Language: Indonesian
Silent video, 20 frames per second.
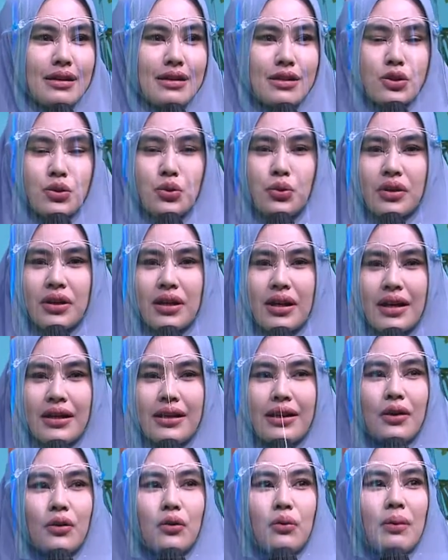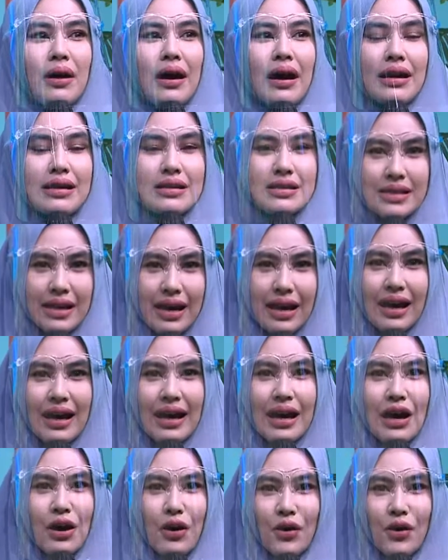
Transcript: surga di rumah aja. Oh